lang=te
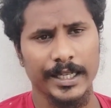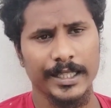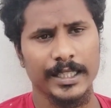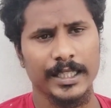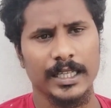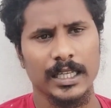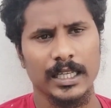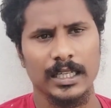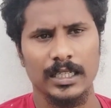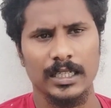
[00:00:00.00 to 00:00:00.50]

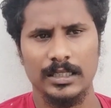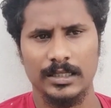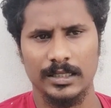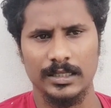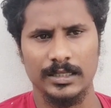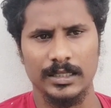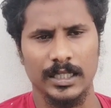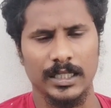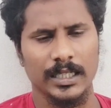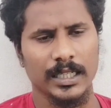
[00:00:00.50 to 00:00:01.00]
ఐదు కిలోలు
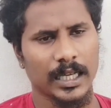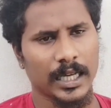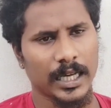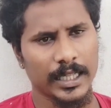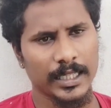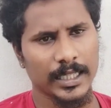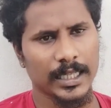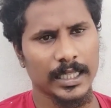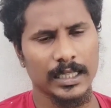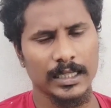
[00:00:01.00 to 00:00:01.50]
వెళ్తుంది అంటే
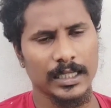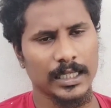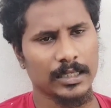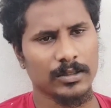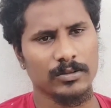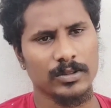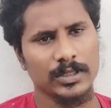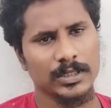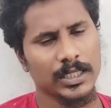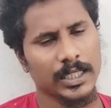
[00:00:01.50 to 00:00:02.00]
ఐదు కిలోలు
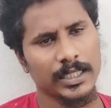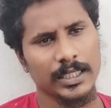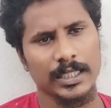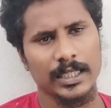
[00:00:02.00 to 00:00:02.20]
తరగబోతే